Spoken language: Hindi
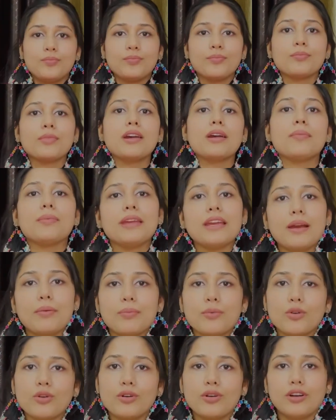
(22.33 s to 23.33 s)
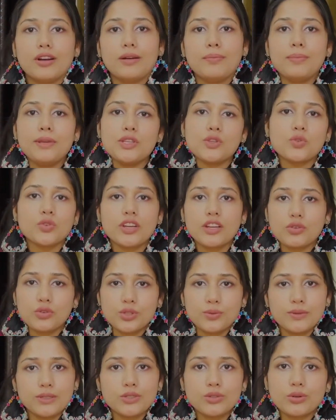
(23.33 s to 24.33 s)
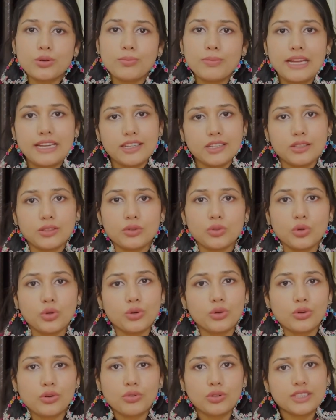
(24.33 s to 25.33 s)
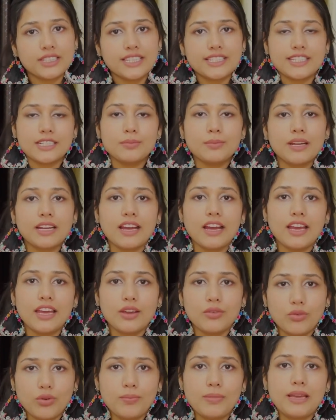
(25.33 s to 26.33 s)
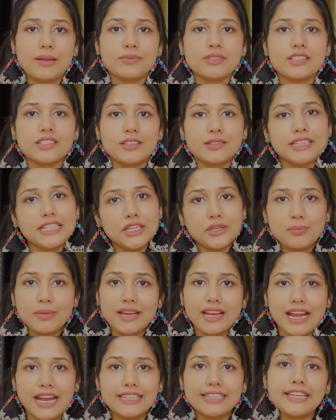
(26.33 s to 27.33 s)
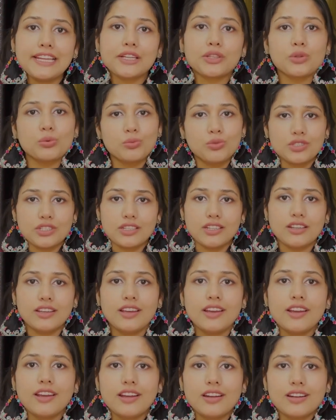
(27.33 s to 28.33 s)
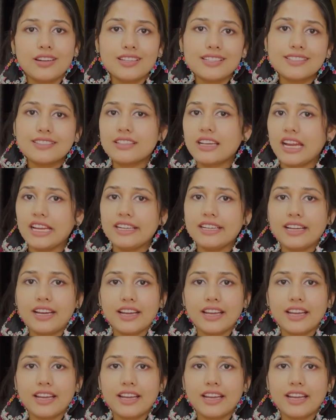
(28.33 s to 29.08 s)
मैं अभी आपको बीसू के कुछ भी जो मैंने दो कुर्ता सेट मंगाए हैं वो मैं आपसे तीन मंगाए थे एक तो मुझे टाइट आ